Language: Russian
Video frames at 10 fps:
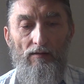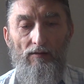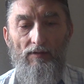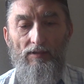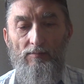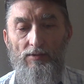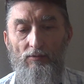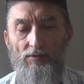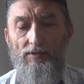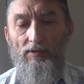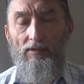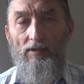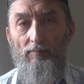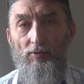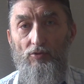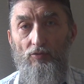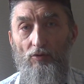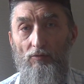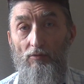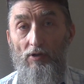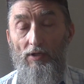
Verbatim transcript: И в этом случае я пишу его,